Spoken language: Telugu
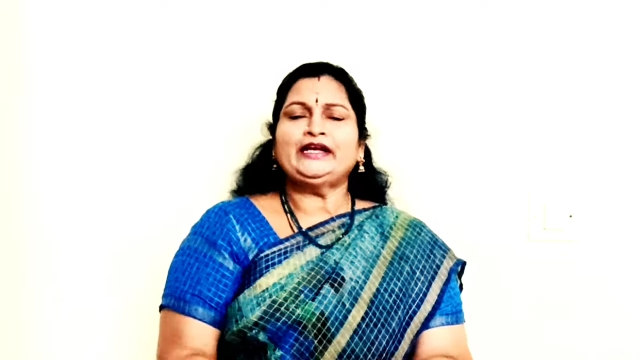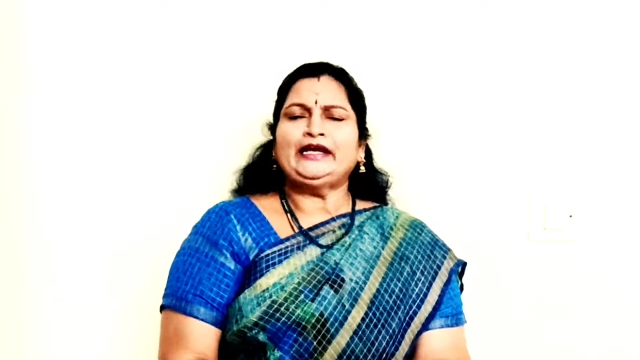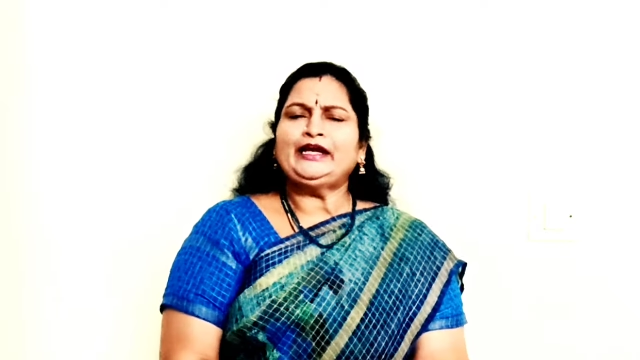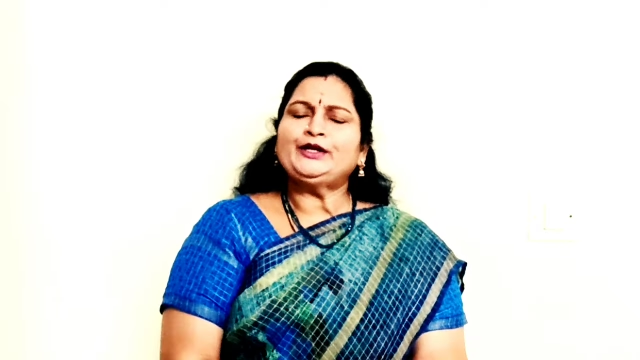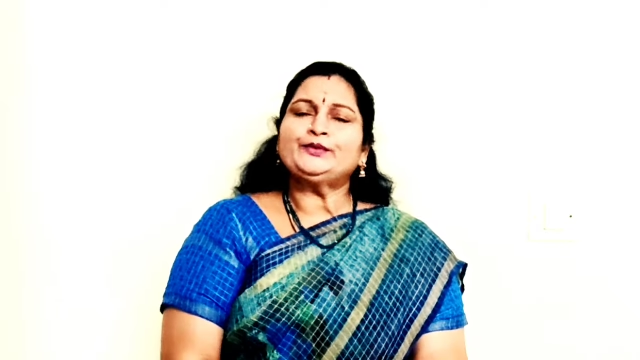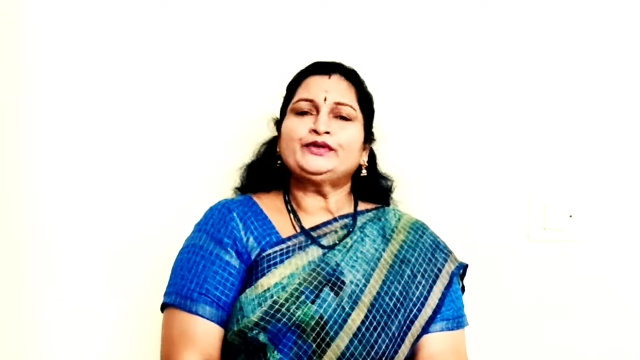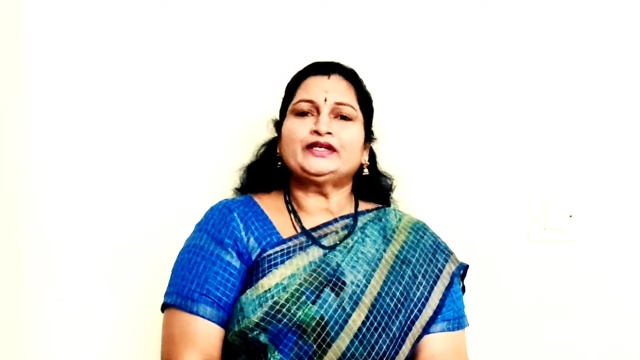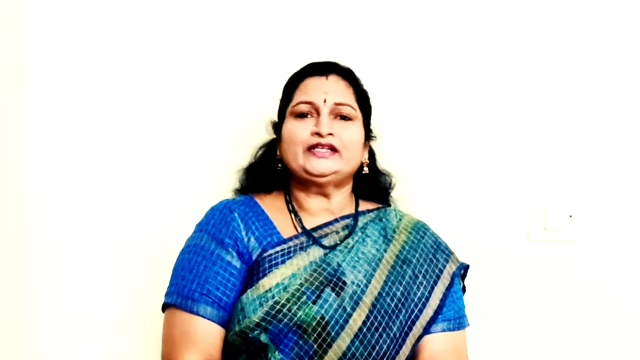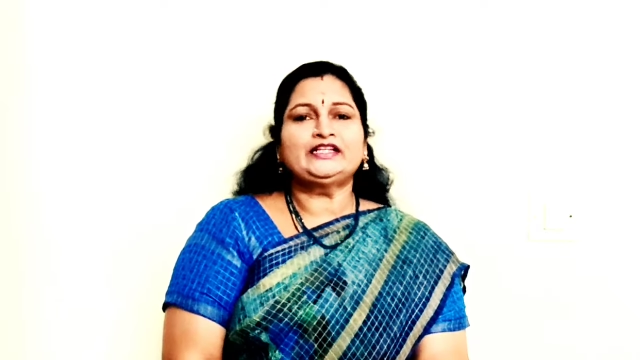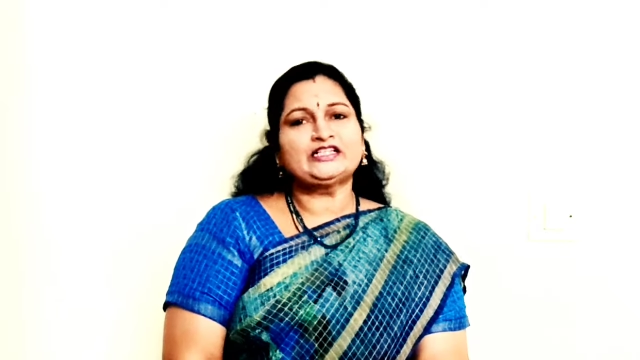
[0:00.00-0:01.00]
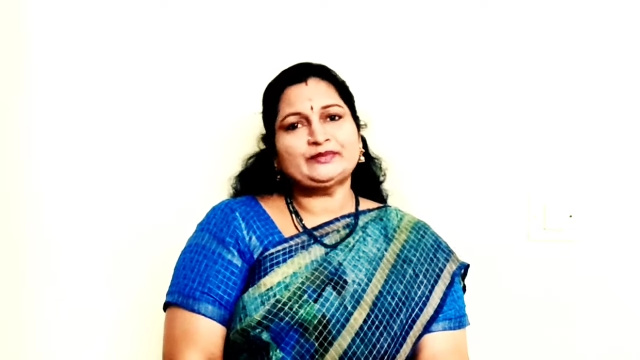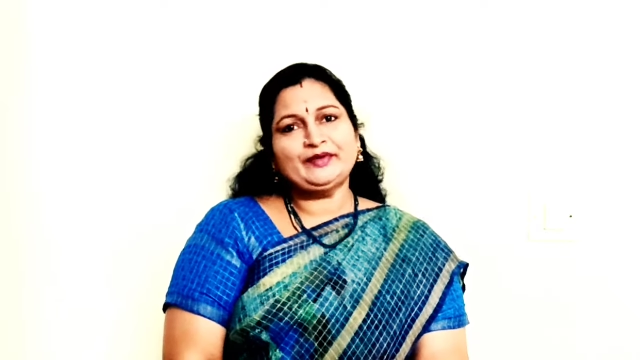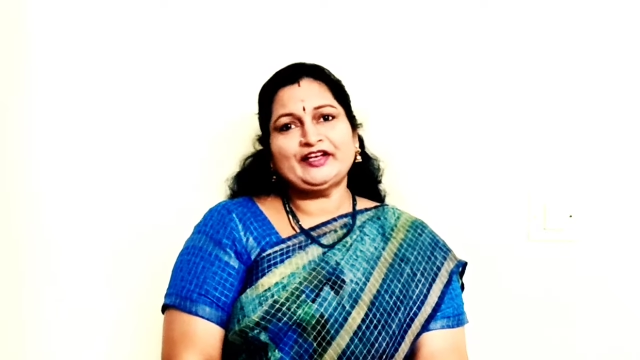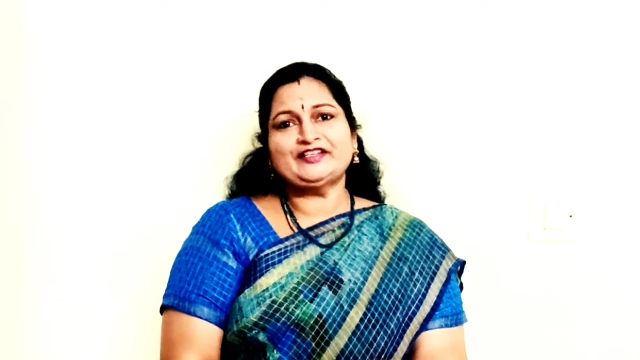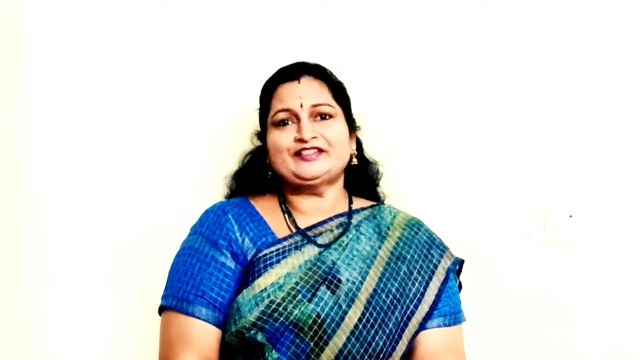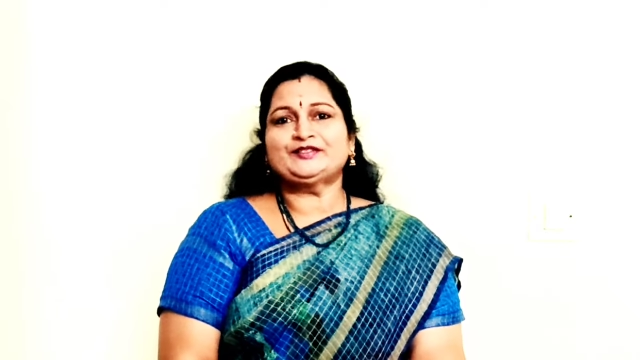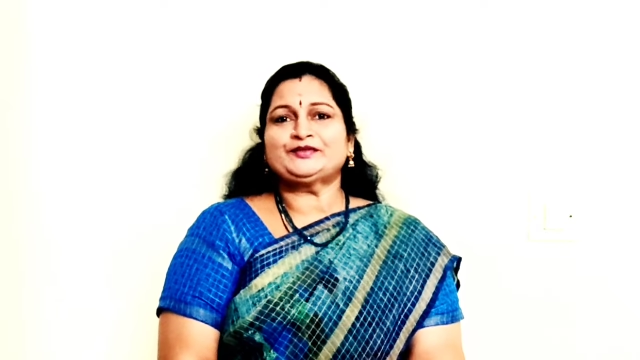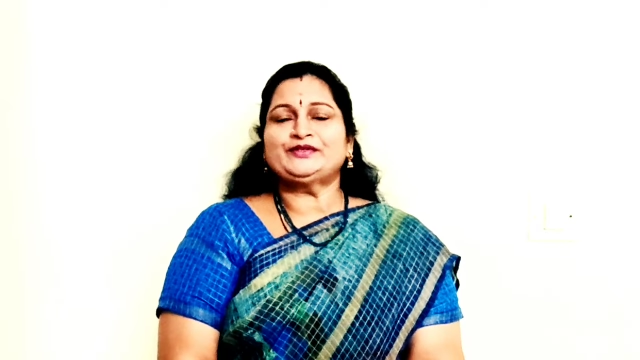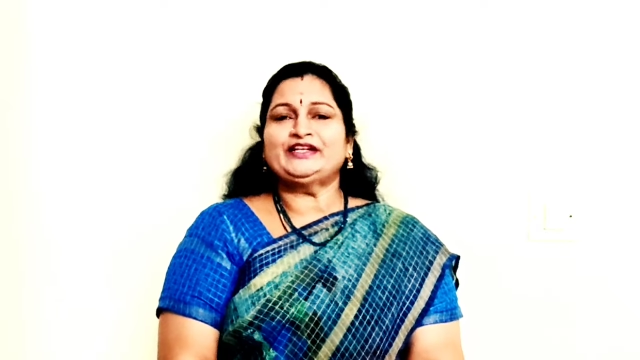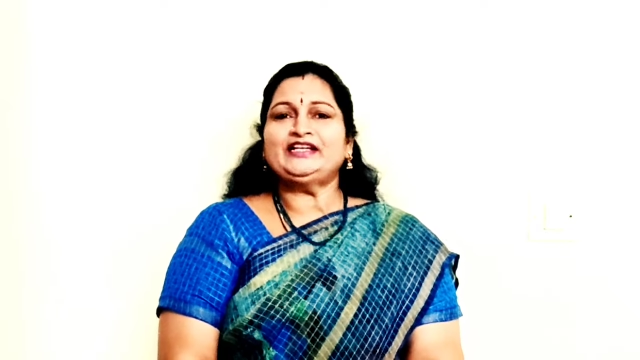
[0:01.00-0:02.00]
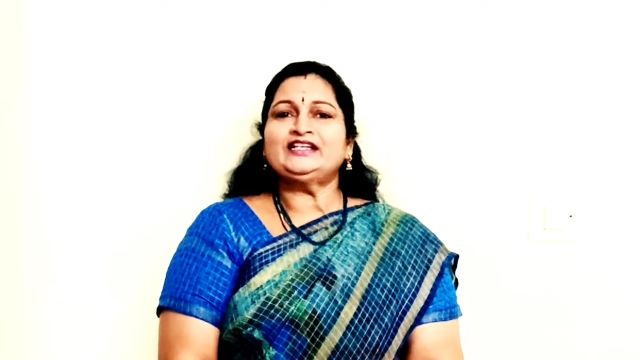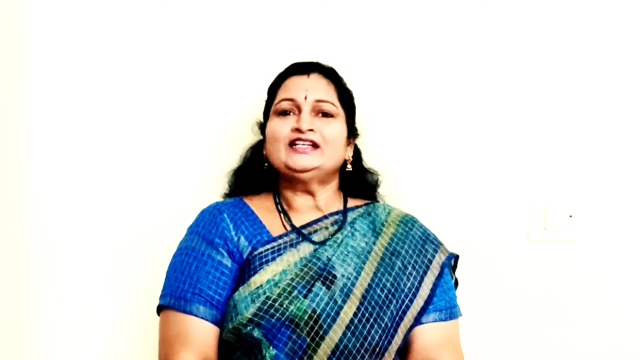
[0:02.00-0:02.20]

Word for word: నీట్గా ఉంటుంది ఇది ఎక్స్పీరియన్స్ చేసుకోండి